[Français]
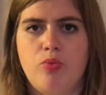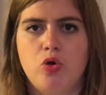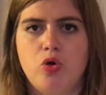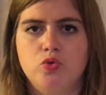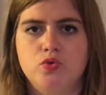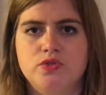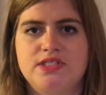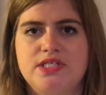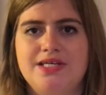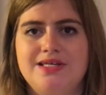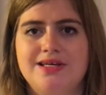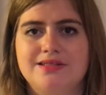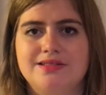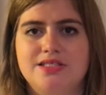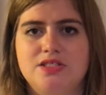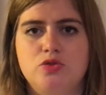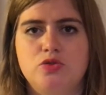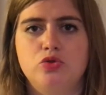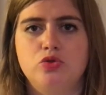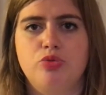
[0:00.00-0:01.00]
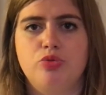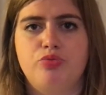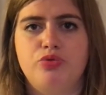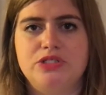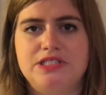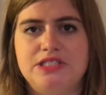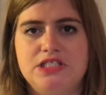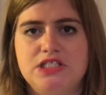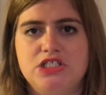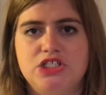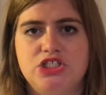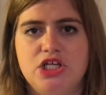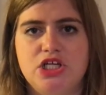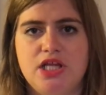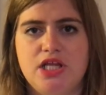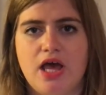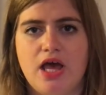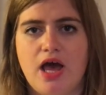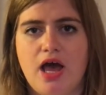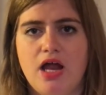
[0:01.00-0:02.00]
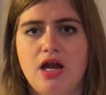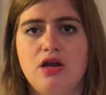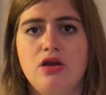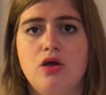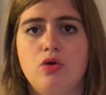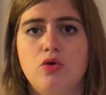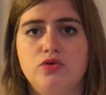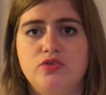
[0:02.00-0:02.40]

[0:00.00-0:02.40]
prononçait qu'un discours de politique générale